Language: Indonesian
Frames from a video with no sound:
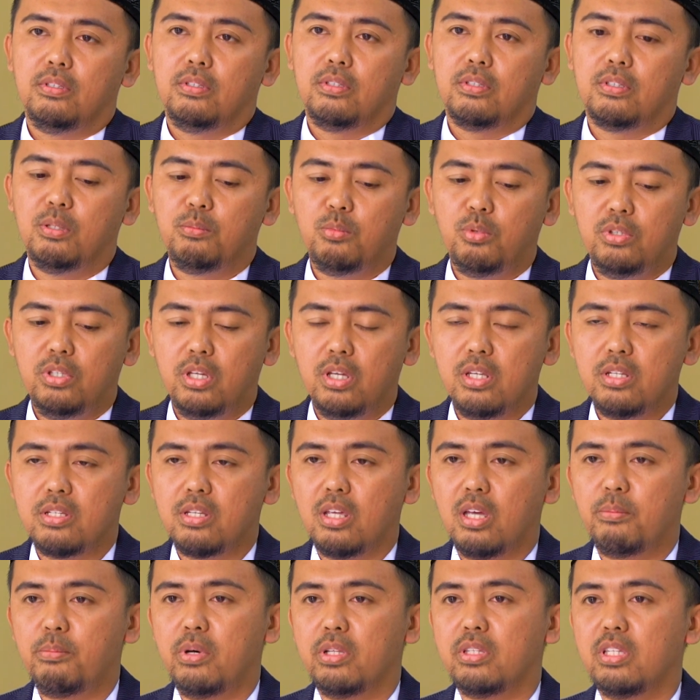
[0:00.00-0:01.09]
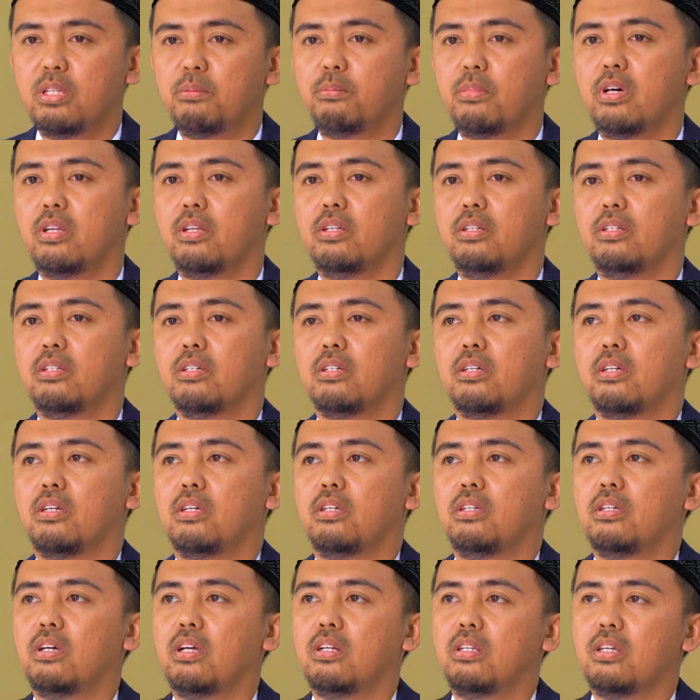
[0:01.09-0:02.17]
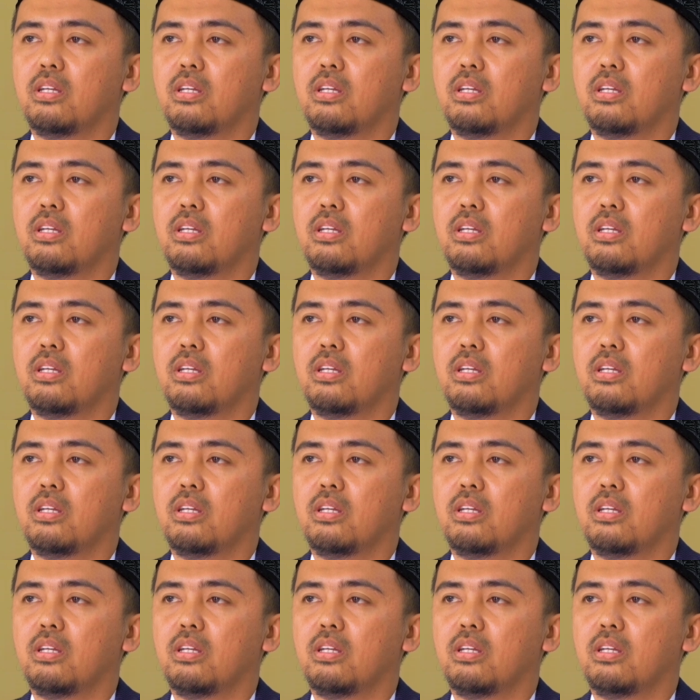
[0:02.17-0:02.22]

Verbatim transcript: Kemudian sahabat iman yang